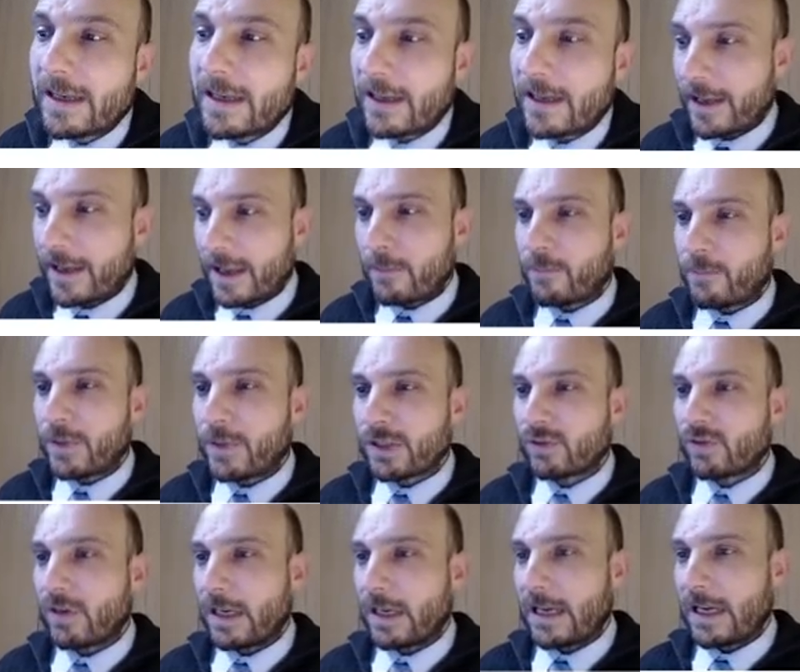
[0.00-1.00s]
que le hayan
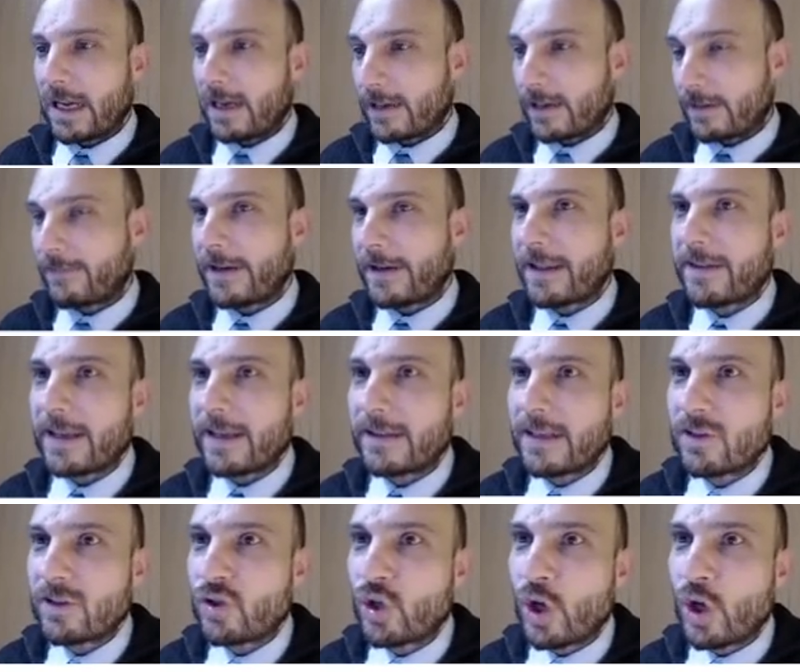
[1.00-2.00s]
puesto a la referencia de
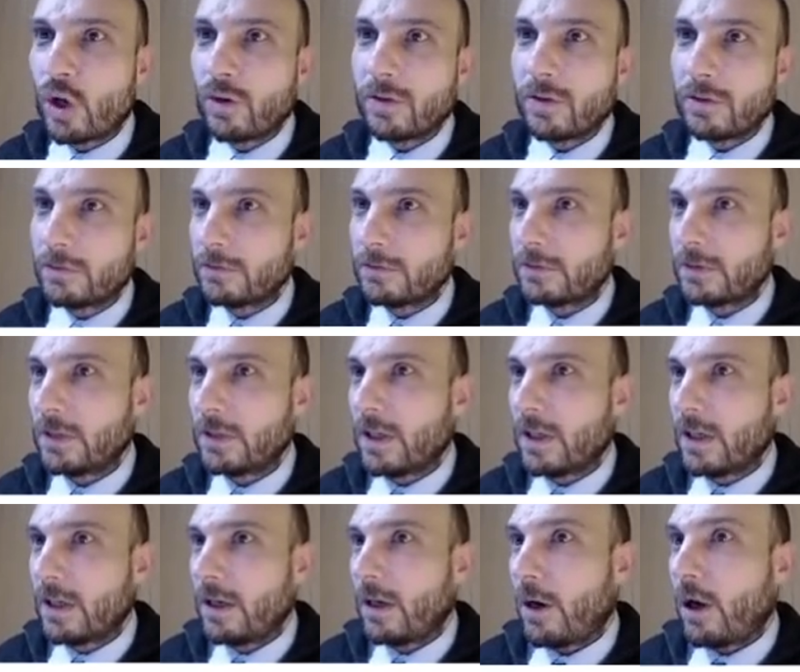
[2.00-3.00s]
tensión,
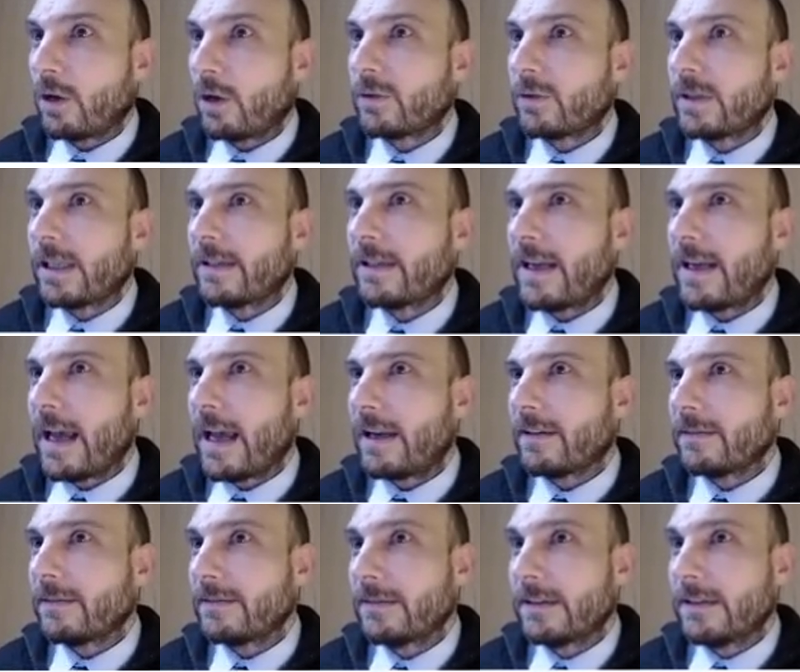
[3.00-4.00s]

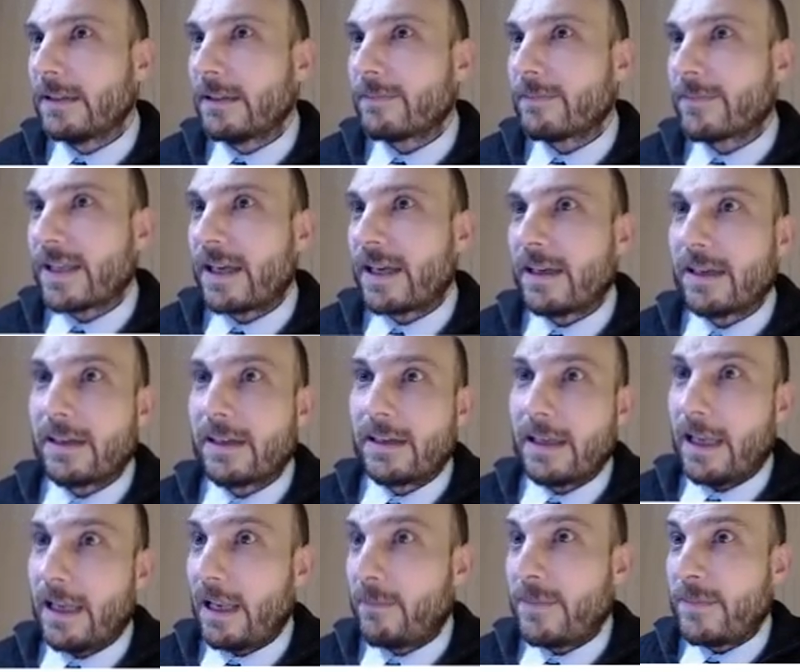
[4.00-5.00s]
obtendrán
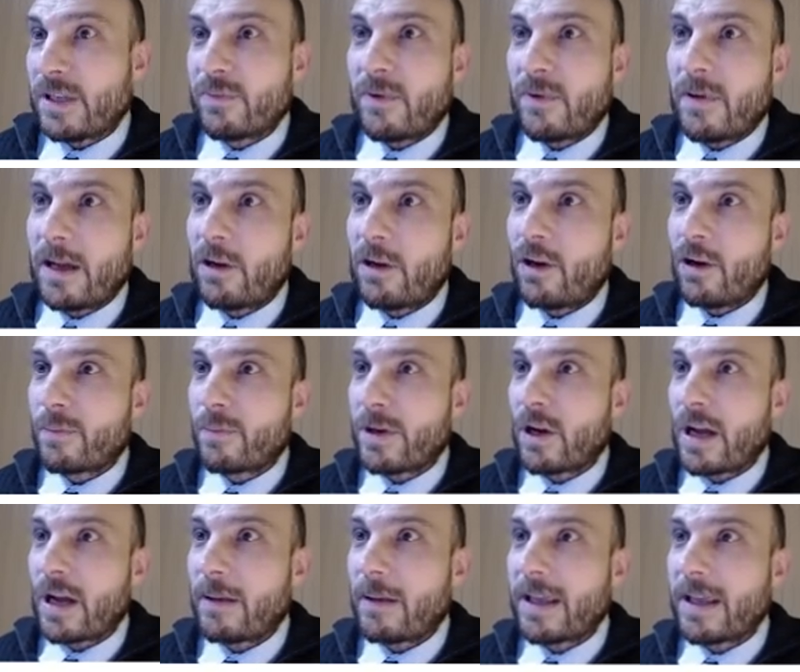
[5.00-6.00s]
el mismo valor pero
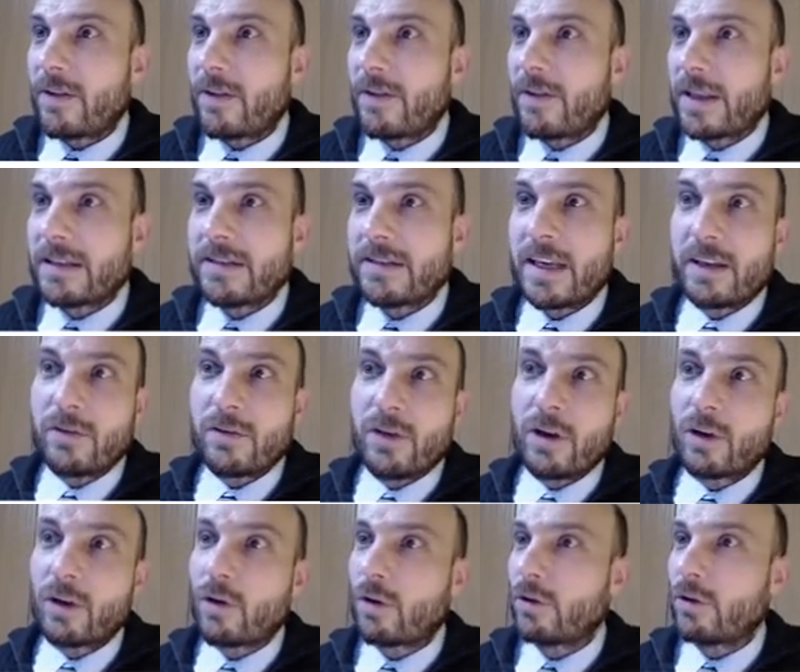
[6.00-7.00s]
cambiado de signo
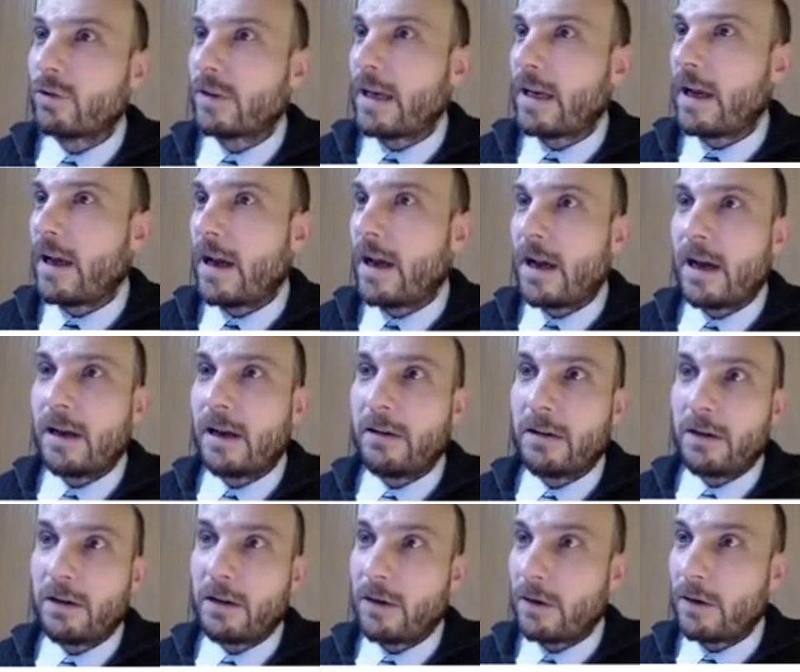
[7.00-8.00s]
y con otra
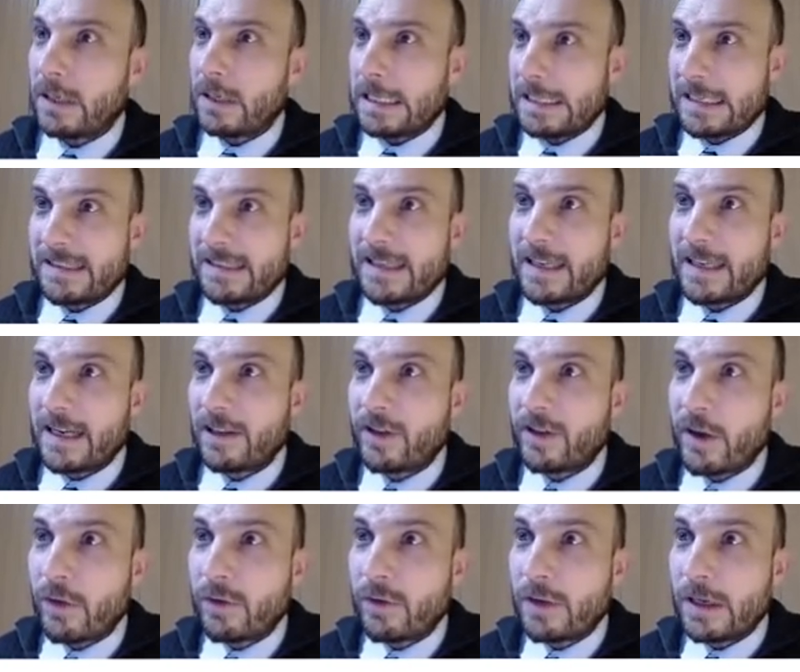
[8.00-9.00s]
eh,
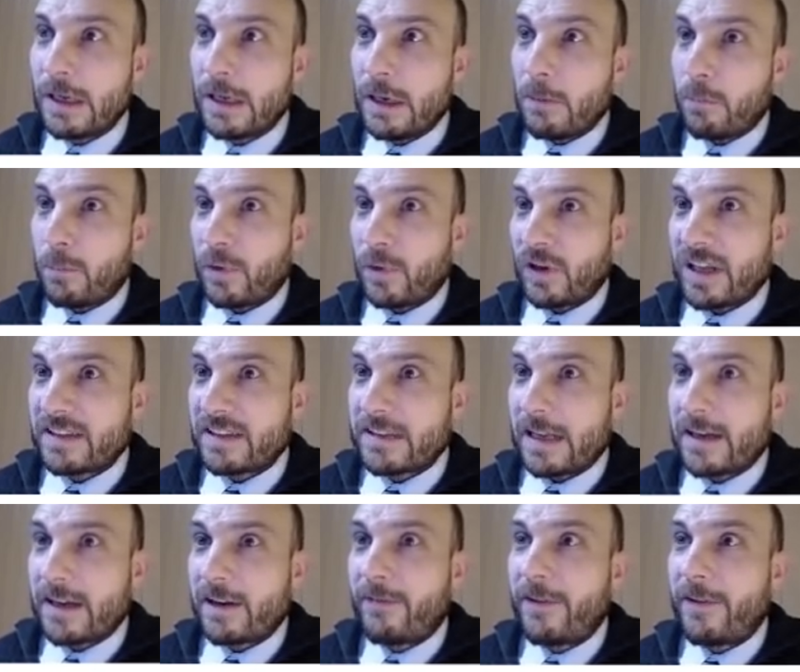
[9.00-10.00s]
designación porque
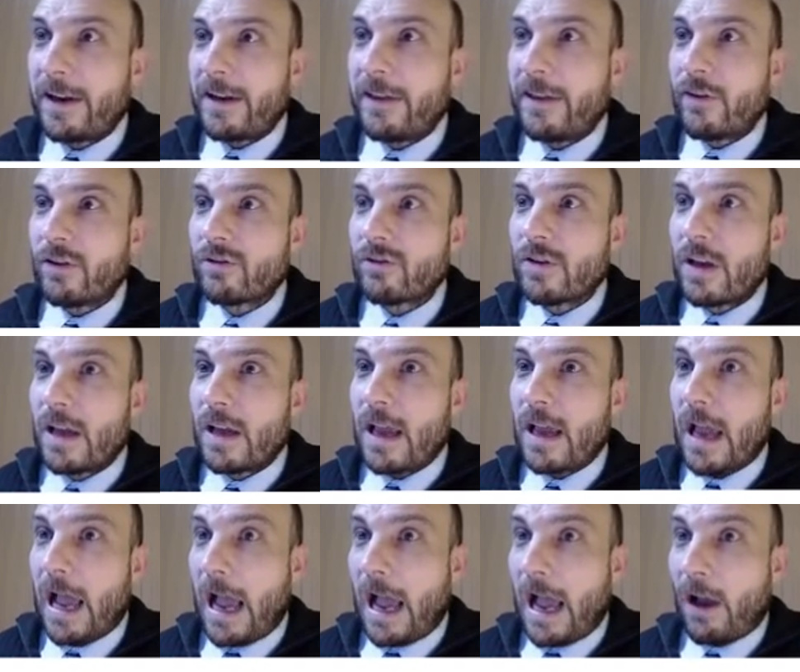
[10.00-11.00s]
están referidos
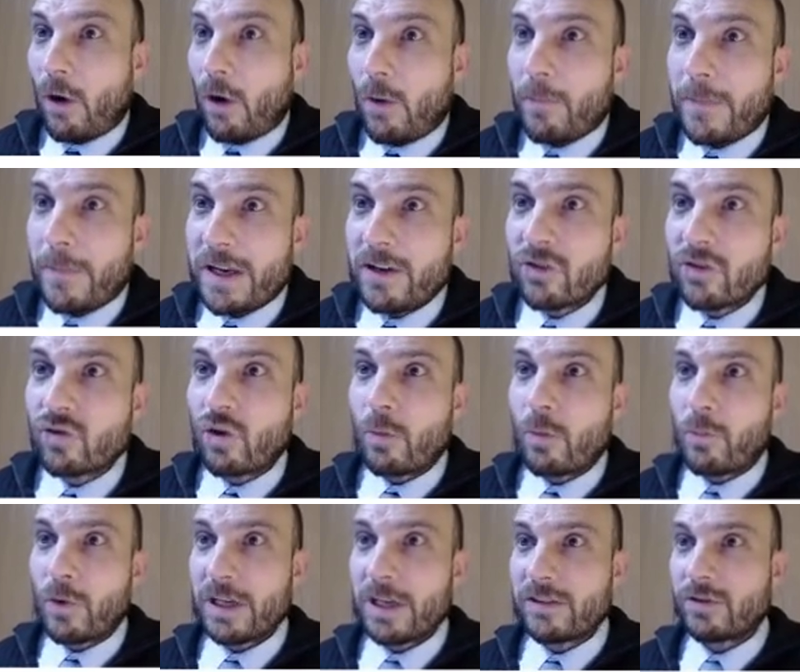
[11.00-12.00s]
a convenios
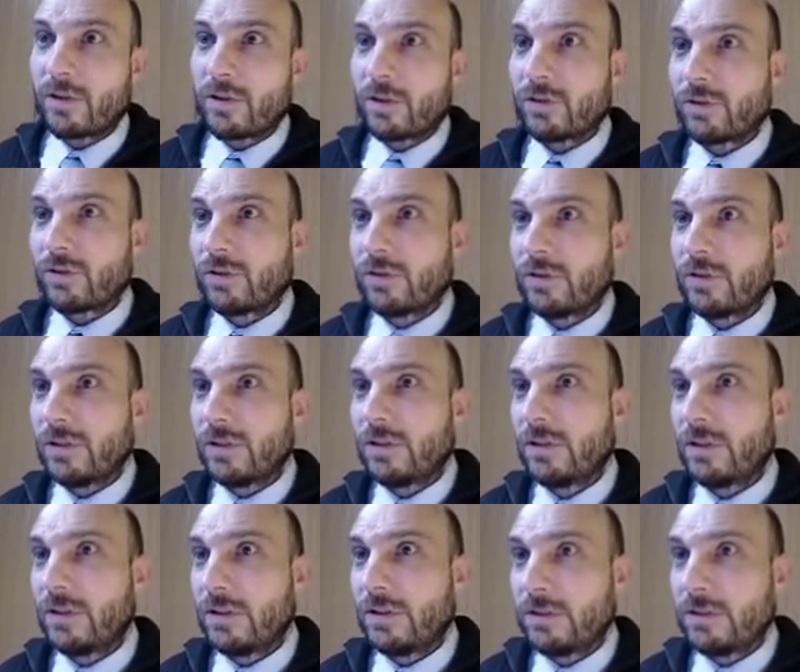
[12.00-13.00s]
opuestos.
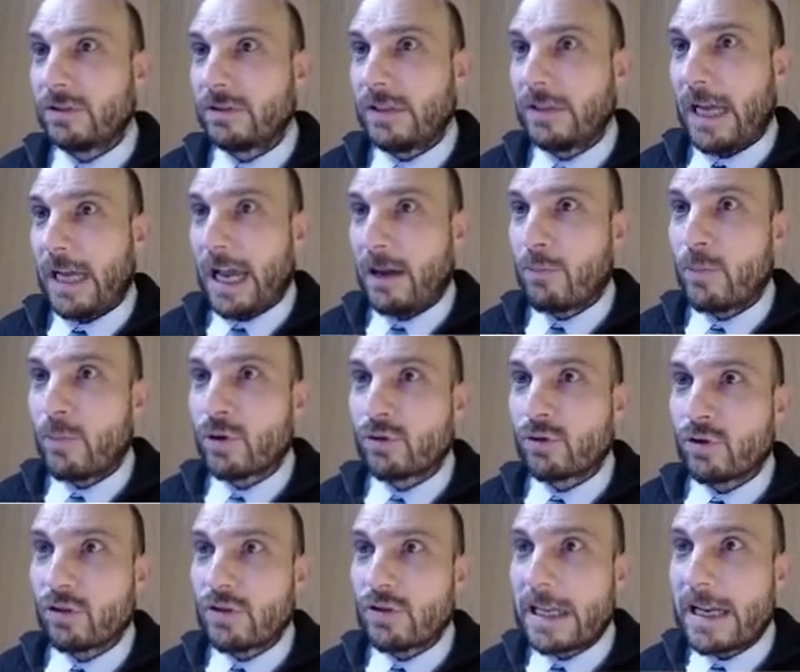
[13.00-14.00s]
Ambos
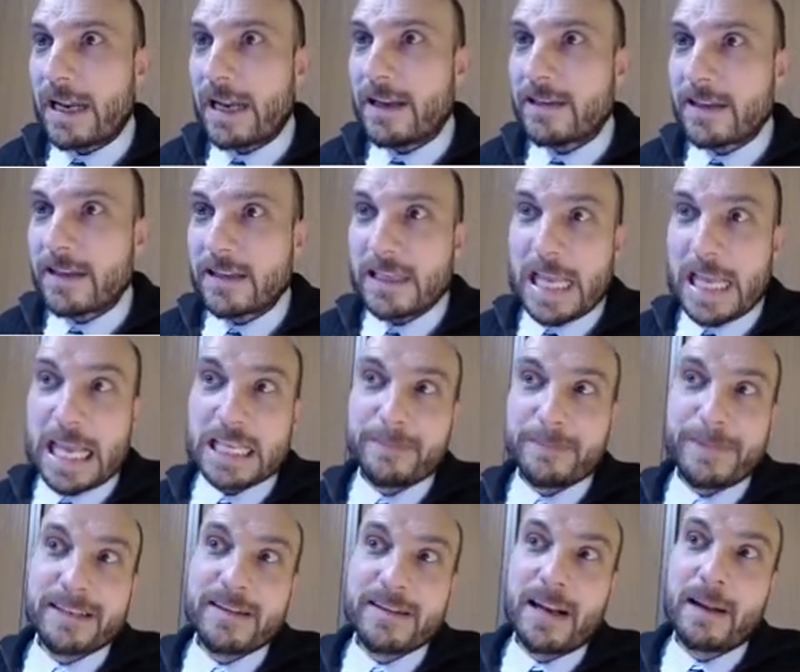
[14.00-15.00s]
dos análisis
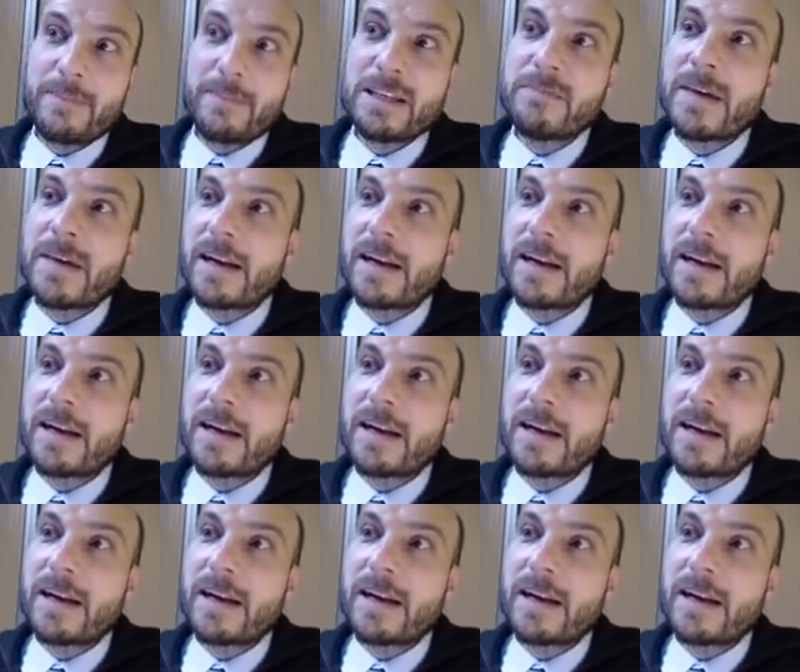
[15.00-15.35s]
expresan la misma